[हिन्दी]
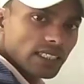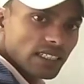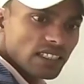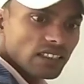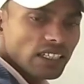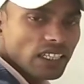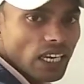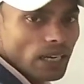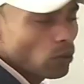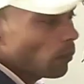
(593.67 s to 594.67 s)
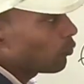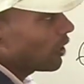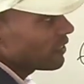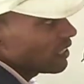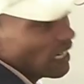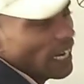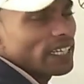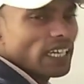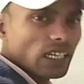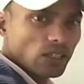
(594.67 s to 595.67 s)
किस तरह से सेंट्रल वो पूरा सेंट्रल
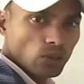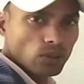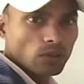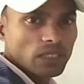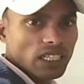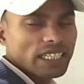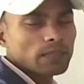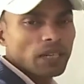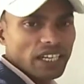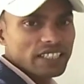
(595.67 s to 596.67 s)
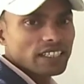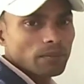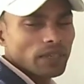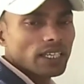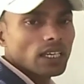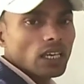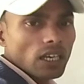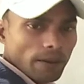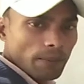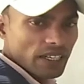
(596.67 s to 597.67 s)
आइडिया ही लिख दो तुम एक्सप्लेनेशन में
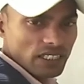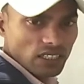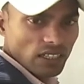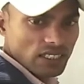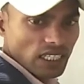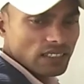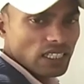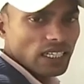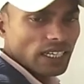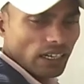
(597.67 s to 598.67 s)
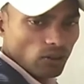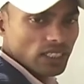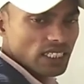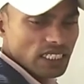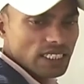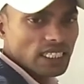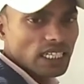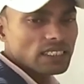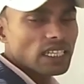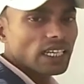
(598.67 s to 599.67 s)
रेफरेंस किस तरह से लिखना है कॉन्टेस्ट किस
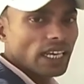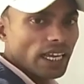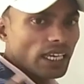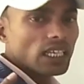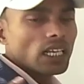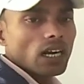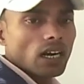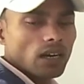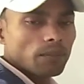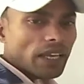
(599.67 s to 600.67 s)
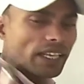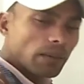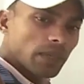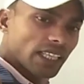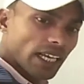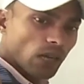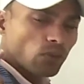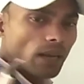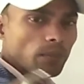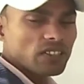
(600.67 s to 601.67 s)
तरह से लिखना है आ, मैंने यह बताया
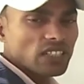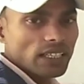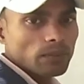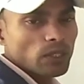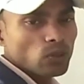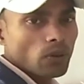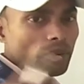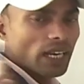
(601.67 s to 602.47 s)
हुआ है बस एक वीडियो